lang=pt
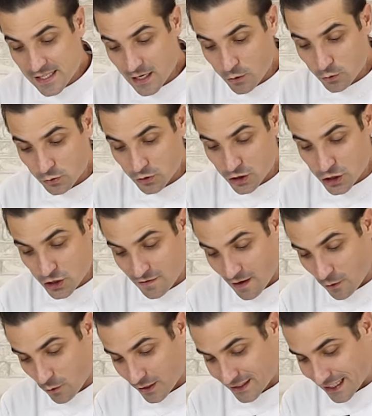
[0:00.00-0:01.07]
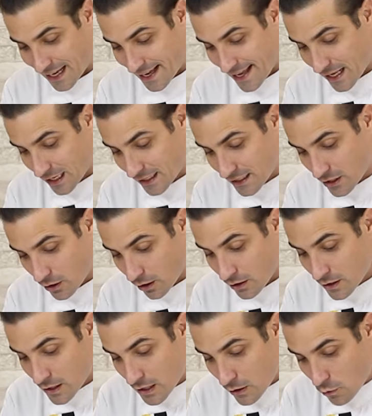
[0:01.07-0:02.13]
segundo, a gente vai cortar ela aqui, ó,
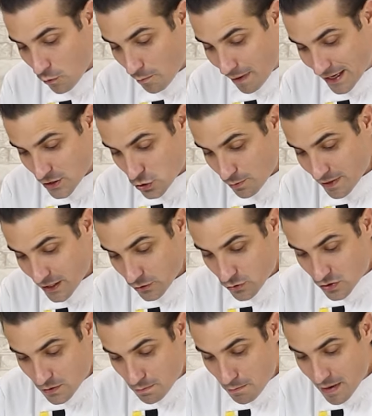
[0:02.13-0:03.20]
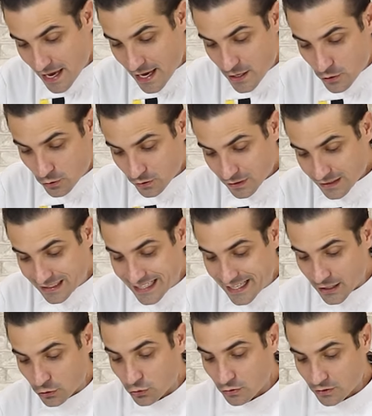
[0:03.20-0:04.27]
com mais ou menos meio
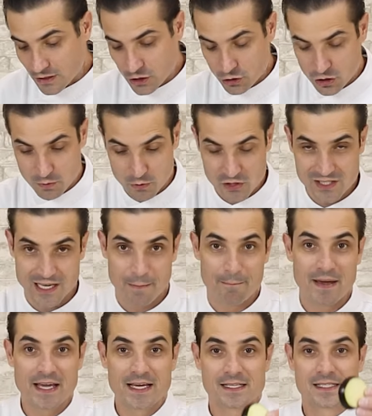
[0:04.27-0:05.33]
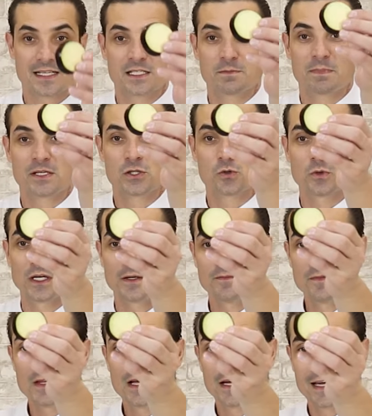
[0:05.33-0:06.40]
dedo. Deixa eu te mostrar bem essa espessura,
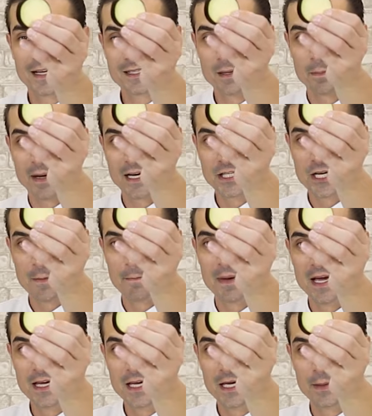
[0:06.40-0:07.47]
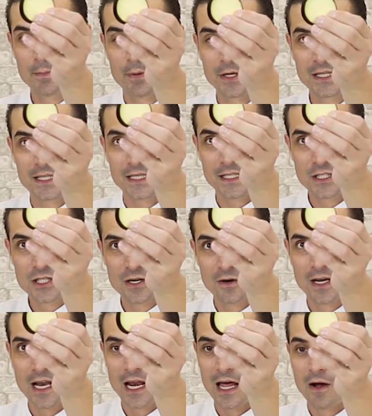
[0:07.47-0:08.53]
que essa parte é bem importante.
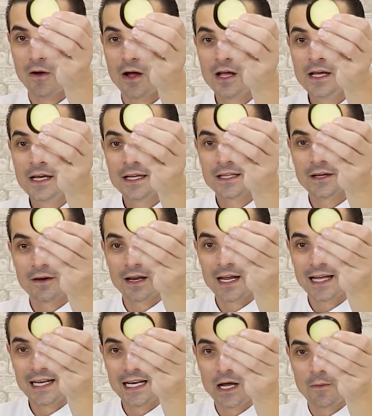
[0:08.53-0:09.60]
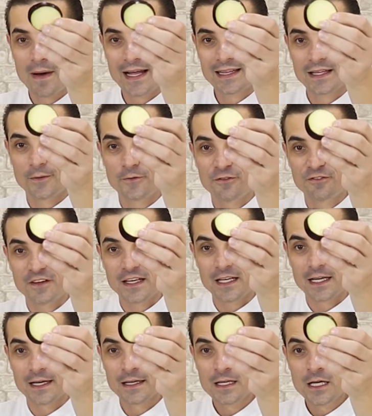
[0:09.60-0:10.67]
Olha lá, ó. Então ela não é tão
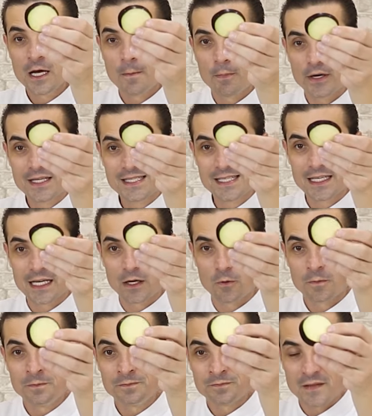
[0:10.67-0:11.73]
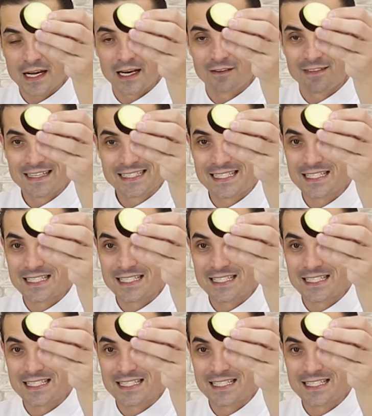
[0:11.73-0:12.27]
fina, porque senão ela vai